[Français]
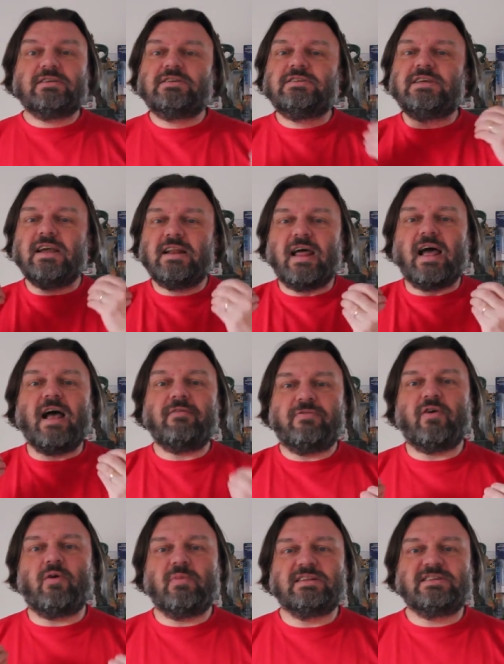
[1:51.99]
Quel
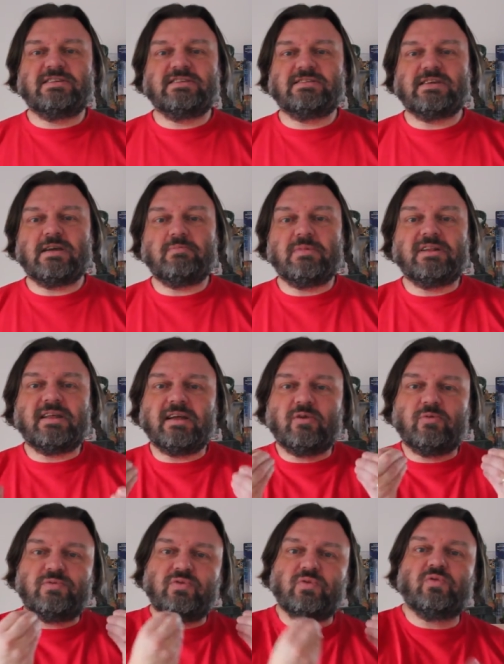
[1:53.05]
informaticien mettrait
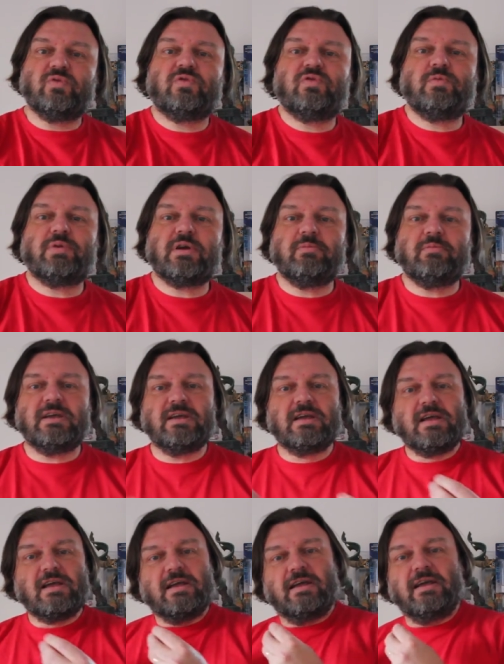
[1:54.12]
l'option de supprimer
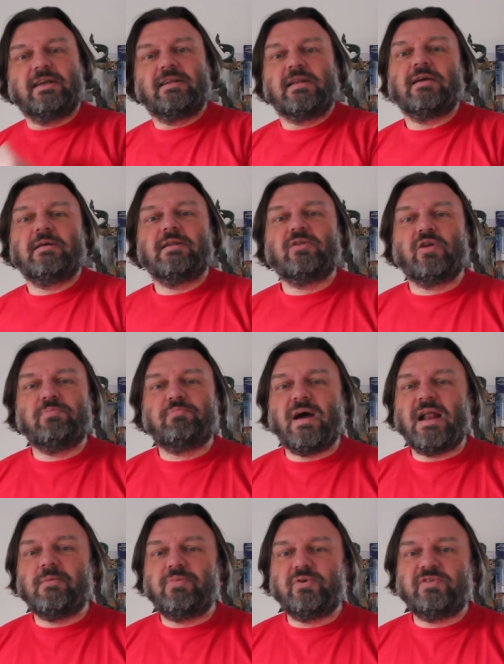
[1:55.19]
et ne donne
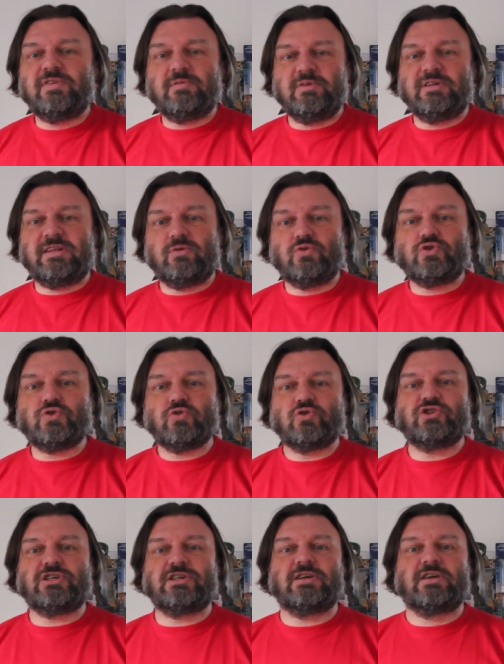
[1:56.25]
pas la possibilité de
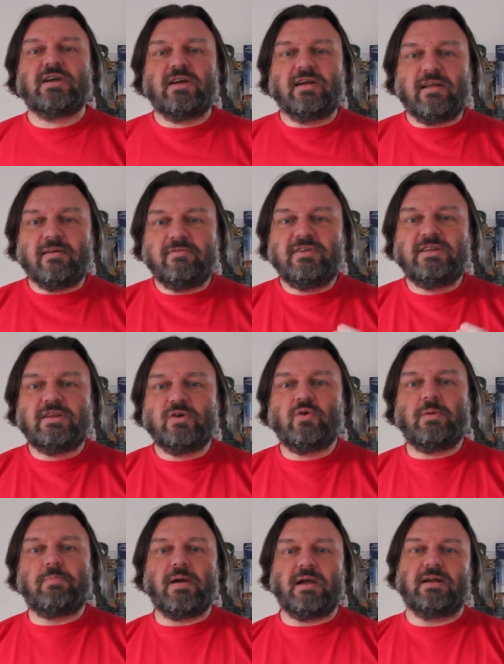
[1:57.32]
changer la
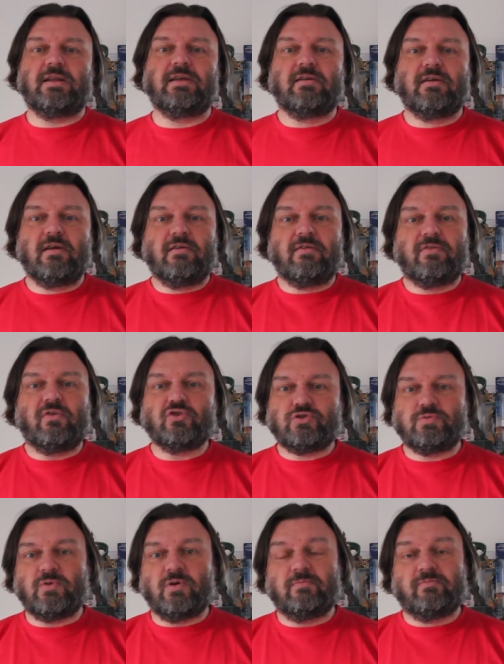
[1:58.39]
vidéo épinglée
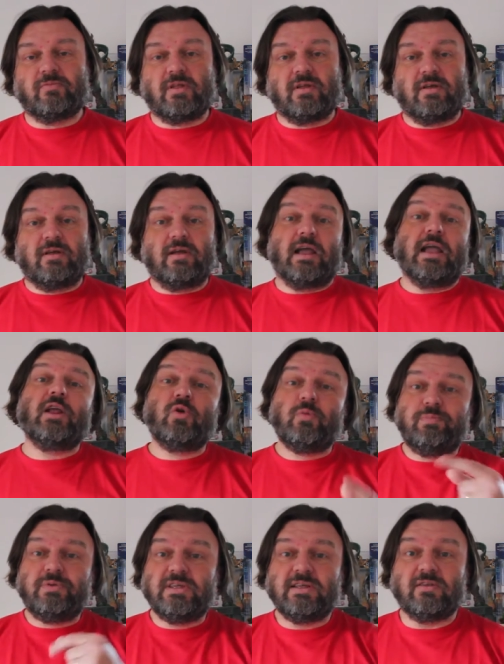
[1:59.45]
Franchement. Et
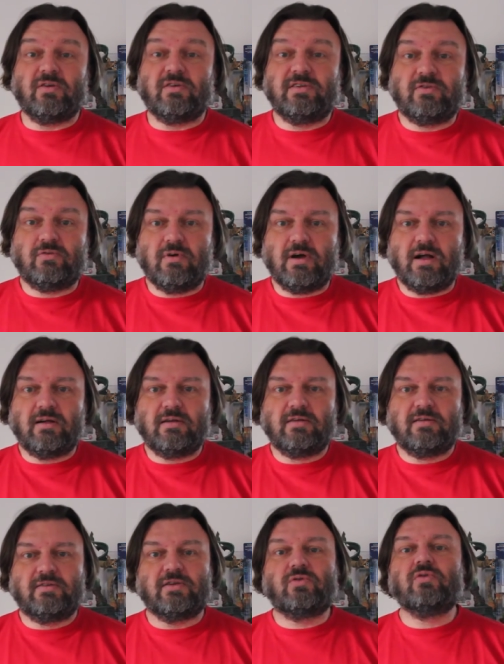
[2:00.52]
le pire dans l'histoire,
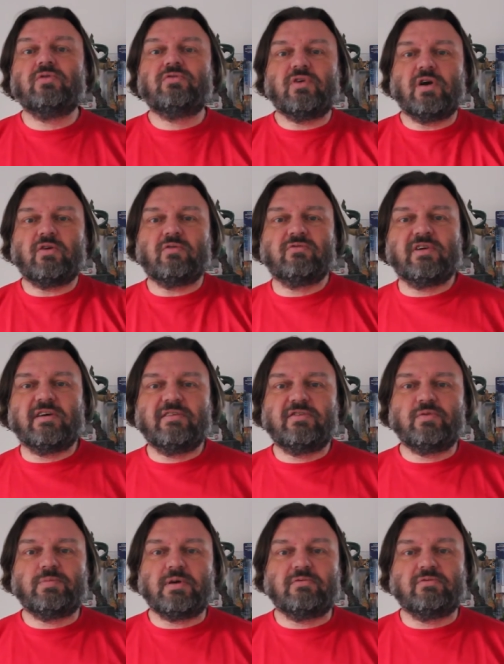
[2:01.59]
c'est qu'une fois que vous l'avez
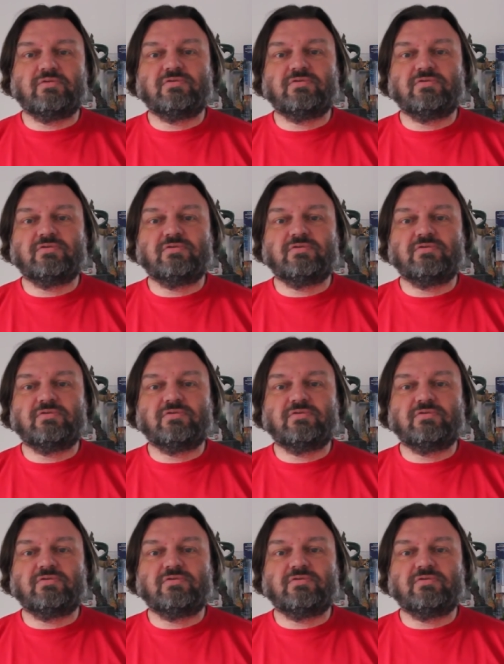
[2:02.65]
supprimé, vous